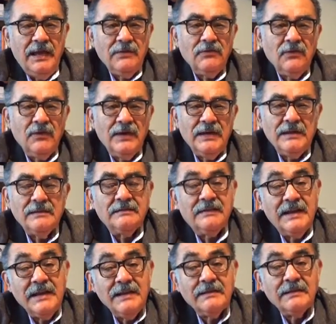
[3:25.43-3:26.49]
Esto es
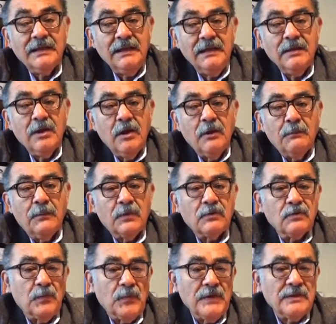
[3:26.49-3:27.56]
triste,
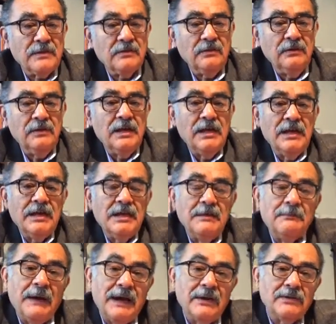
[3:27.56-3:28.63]
por supuesto,
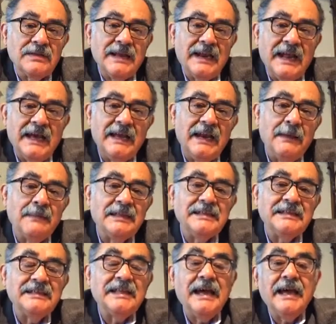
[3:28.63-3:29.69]
y malo será en la
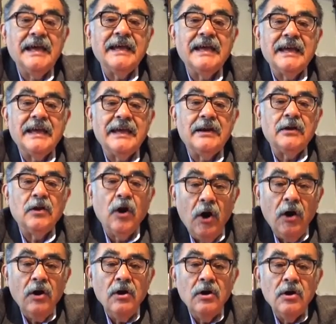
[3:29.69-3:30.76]
medida en que
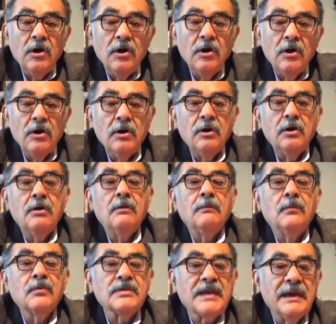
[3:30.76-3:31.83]
no
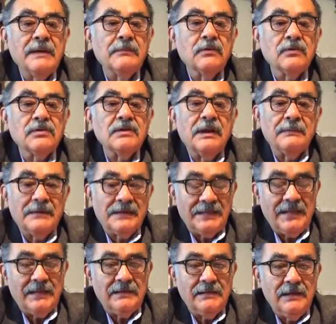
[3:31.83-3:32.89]
busquemos la
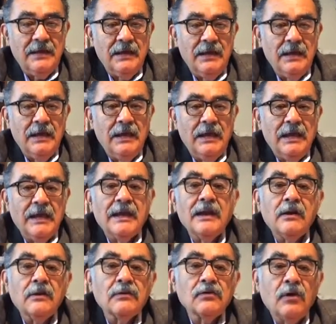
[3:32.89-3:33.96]
verdad, en
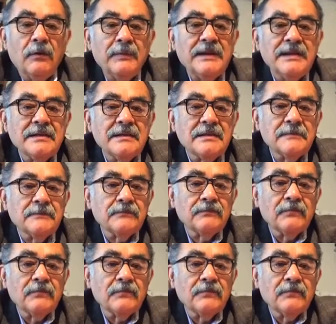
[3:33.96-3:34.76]
que los jóvenes